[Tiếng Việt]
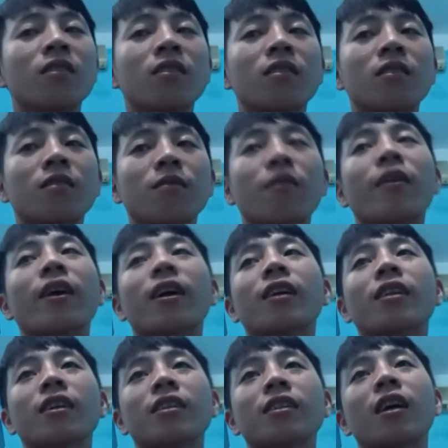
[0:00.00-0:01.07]
vì à,
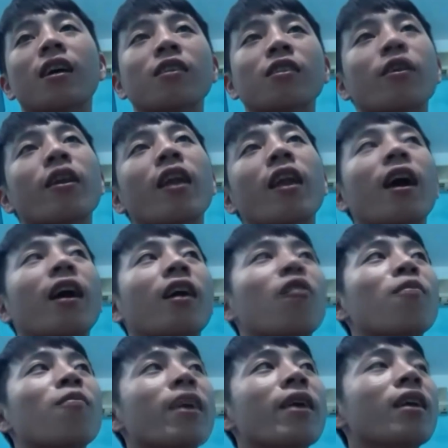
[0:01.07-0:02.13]
thực sự tôi là
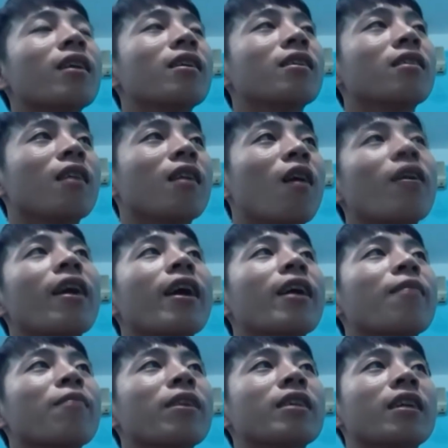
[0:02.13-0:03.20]
con biết nói ra
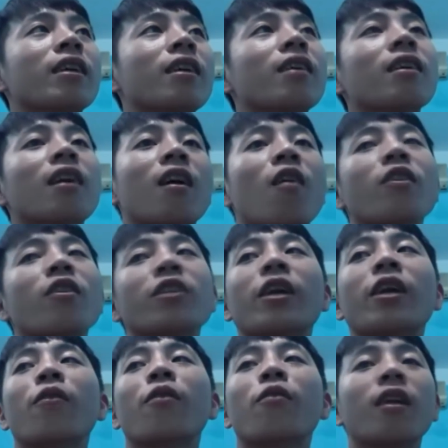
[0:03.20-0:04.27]
má sẽ rất là khó
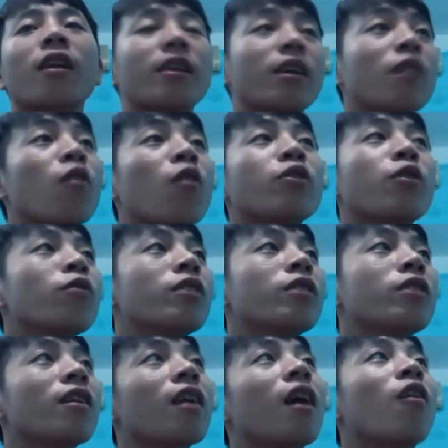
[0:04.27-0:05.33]
chịu hoặc là những cô chú sẽ
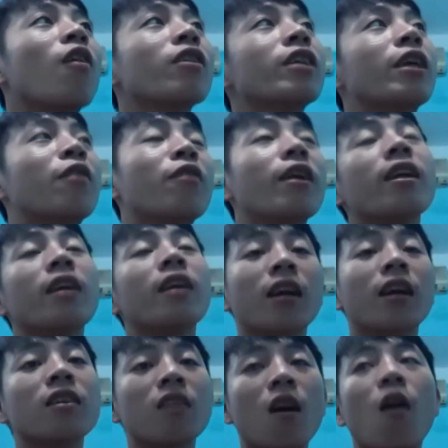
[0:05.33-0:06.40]
rất là khó chịu khi những
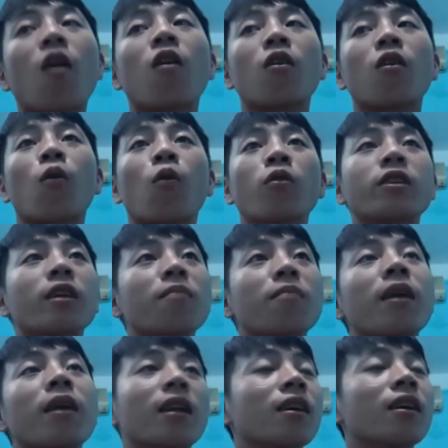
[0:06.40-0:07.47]
đứa con của chính
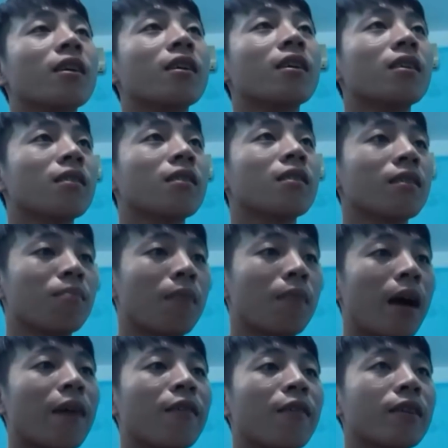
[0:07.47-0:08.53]
mình
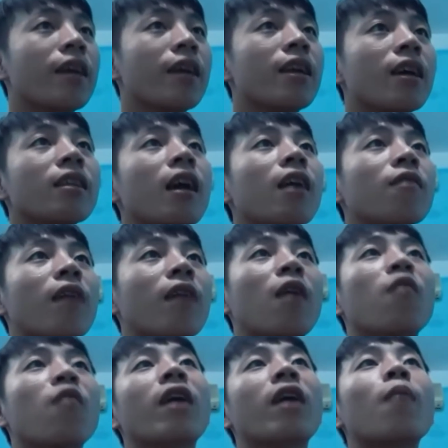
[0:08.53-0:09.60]
mà đi dấn thân
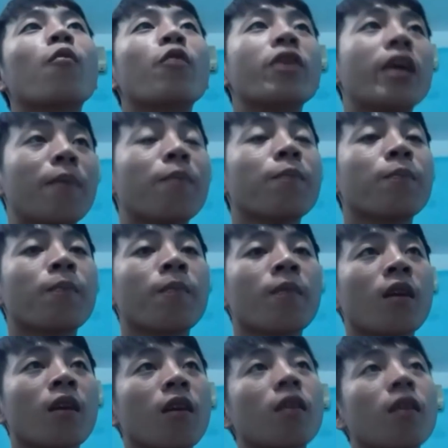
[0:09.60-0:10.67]
vào và gặp nguy hiểm
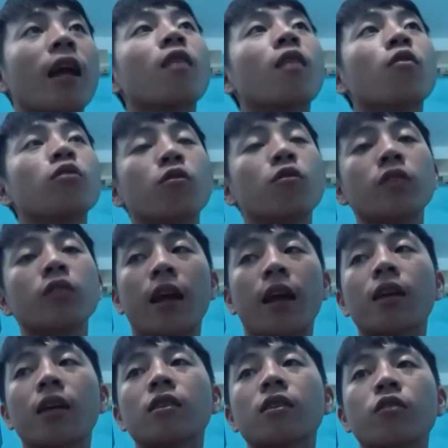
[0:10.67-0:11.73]
có thể là cô chú
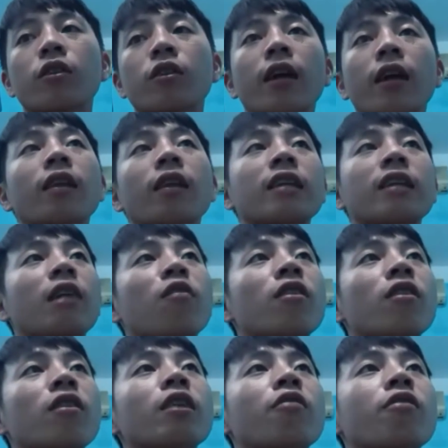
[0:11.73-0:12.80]
sẽ suy nghĩ tại sao có
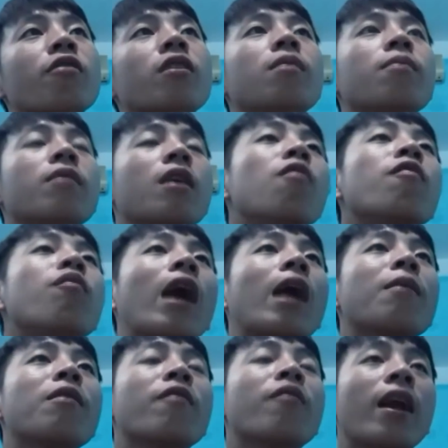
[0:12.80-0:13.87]
rất nhiều người mà không
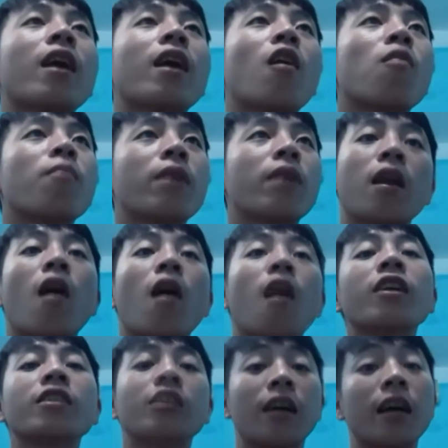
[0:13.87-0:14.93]
phải là phải là con mình đó là
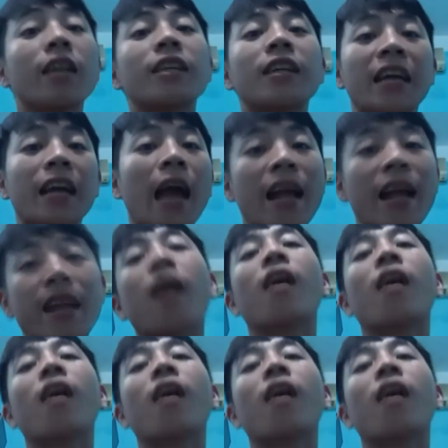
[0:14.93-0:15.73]
sự ích kỷ cá nhân